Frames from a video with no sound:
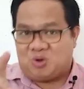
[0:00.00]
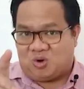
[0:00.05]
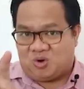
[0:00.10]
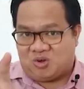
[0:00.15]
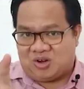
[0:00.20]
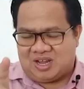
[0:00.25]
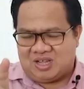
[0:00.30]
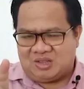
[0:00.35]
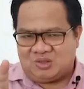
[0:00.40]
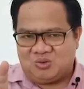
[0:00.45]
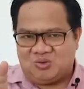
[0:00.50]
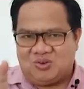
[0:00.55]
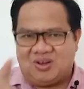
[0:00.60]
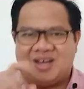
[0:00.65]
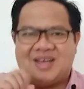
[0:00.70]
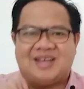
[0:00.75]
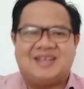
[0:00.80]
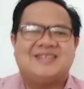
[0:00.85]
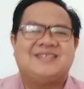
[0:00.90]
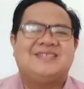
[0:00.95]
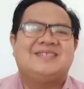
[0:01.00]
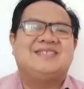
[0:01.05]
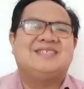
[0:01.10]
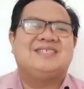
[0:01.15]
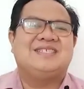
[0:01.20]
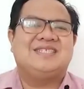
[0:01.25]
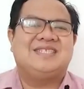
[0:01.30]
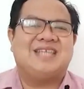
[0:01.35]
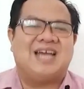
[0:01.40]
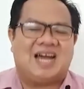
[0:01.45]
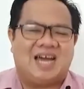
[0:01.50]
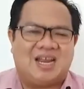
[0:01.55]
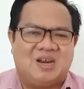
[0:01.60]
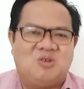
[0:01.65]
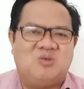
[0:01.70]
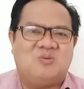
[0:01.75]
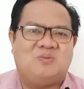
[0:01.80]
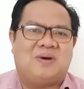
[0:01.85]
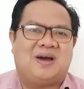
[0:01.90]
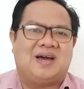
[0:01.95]
Orang tua, jangan
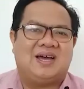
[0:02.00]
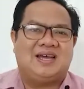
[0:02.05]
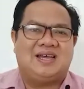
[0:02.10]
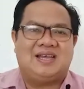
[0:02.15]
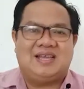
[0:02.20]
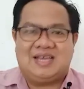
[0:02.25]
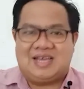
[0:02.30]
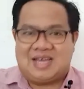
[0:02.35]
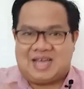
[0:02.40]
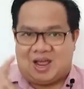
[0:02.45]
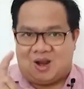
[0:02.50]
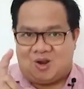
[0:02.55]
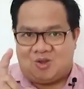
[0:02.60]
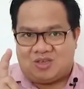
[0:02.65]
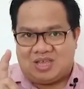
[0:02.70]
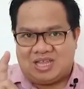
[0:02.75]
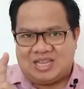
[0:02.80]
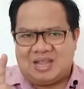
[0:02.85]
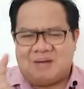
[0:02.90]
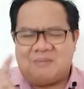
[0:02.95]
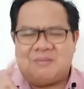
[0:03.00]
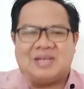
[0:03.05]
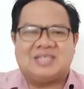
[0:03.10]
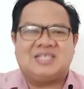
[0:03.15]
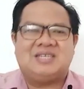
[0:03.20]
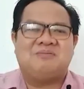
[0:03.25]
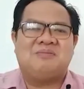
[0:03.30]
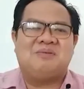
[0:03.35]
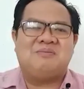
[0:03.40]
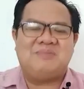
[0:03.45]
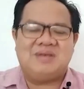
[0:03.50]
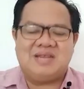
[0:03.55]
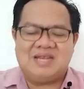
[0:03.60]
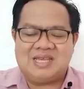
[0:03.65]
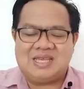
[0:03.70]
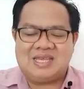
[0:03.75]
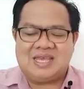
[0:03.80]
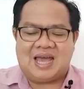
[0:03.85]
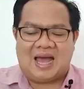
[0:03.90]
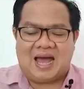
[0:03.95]
lupa, kalau kita masih
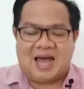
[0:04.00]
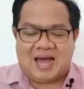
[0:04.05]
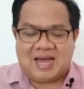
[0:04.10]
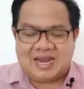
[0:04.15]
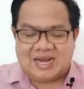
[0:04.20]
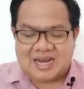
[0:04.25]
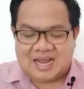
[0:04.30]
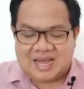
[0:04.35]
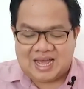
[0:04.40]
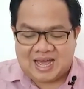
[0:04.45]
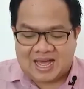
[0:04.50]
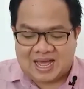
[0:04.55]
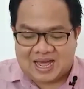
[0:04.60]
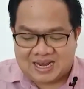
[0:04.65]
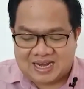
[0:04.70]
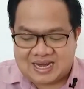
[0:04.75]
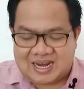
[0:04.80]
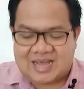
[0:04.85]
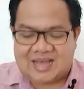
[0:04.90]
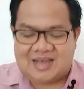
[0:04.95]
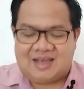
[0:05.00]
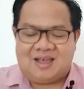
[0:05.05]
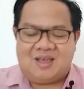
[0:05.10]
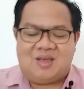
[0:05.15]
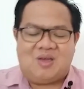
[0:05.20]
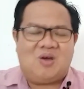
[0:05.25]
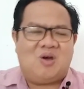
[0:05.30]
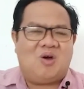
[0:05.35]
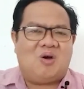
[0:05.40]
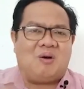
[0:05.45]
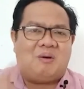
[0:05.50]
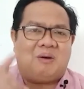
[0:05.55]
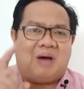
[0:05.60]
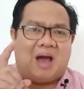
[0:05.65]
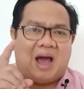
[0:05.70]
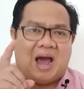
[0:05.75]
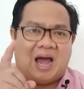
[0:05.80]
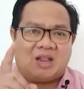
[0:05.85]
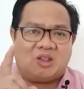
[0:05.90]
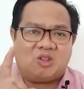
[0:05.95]
memiliki anak-anak
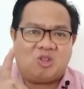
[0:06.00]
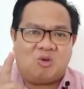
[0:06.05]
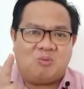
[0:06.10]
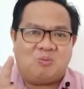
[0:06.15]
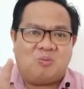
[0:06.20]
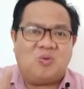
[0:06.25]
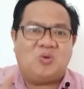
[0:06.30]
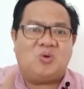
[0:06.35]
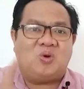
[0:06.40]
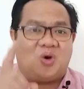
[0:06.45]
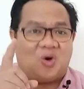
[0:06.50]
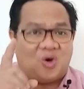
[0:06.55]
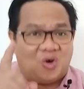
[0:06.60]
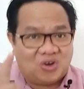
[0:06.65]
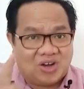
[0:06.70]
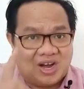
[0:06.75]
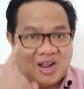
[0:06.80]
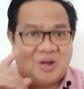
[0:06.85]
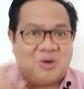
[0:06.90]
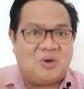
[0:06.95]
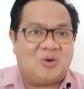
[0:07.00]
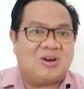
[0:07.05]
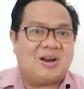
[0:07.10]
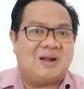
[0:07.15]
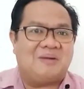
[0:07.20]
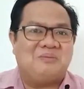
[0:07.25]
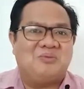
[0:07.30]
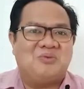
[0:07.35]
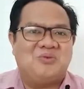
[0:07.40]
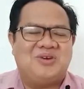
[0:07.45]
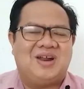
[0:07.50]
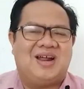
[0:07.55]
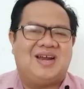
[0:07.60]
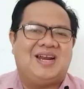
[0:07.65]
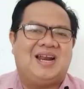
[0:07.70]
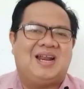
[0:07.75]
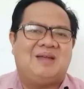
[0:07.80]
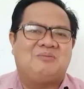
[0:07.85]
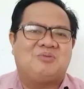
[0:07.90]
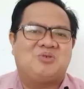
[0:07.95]
ataupun orang-orang muda
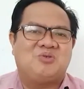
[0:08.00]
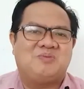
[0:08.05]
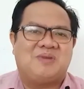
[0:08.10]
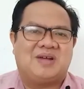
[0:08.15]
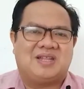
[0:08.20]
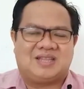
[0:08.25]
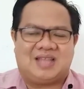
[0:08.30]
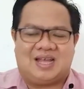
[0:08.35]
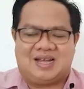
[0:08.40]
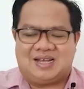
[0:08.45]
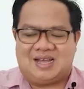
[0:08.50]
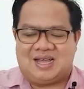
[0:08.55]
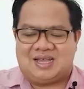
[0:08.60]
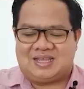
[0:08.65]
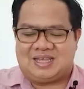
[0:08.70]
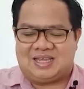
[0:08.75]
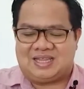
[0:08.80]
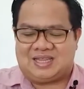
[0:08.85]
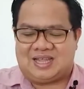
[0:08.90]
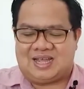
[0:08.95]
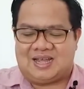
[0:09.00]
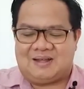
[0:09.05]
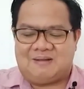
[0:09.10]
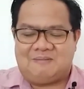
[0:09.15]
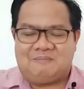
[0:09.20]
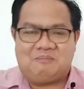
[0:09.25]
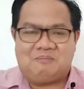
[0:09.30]
dalam rumah tangga kita,